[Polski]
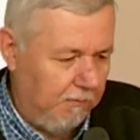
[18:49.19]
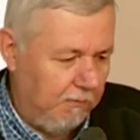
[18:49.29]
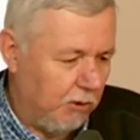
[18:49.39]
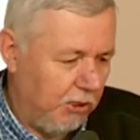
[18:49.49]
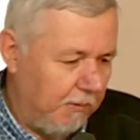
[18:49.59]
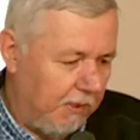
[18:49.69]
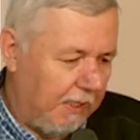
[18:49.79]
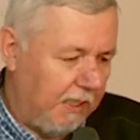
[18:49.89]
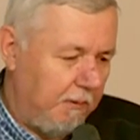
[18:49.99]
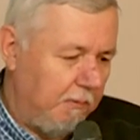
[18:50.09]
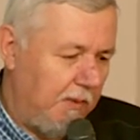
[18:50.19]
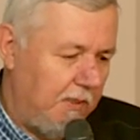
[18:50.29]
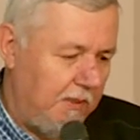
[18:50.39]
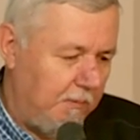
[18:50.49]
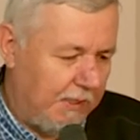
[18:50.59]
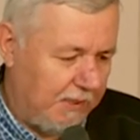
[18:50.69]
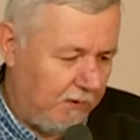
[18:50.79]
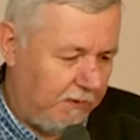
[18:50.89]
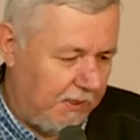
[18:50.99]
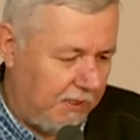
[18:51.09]
możemy na nim
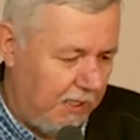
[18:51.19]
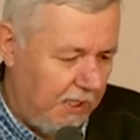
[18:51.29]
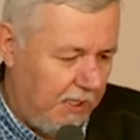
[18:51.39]
bazować